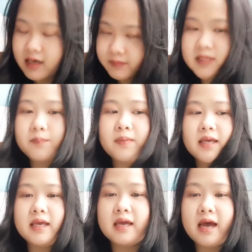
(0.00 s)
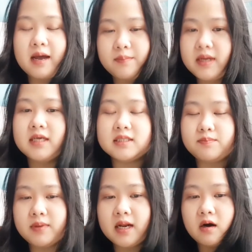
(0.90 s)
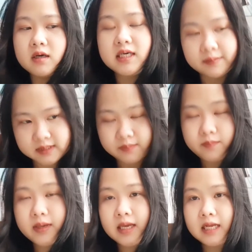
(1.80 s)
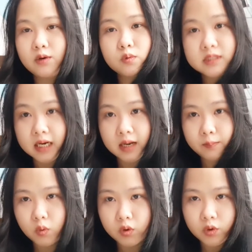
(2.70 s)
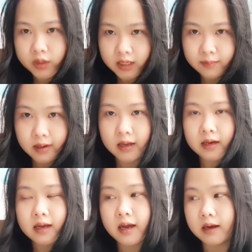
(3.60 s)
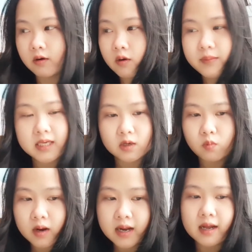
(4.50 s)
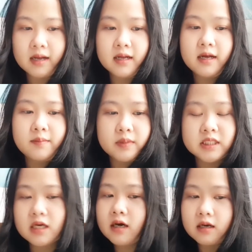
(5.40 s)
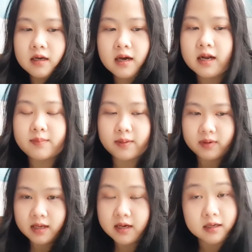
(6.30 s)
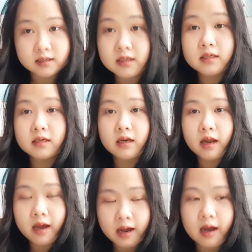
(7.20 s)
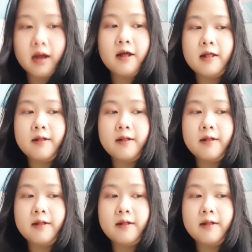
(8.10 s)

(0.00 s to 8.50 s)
เกือบ10ปีอะไม่ถึง10ปีหรอกเกือบ10ปีที่รู้จักกับบุคคลคนนี้มานะคะก็ไม่คิดว่ามันจะเกิดเรื่องอะไรแบบนี้เกิดขึ้นนะคะ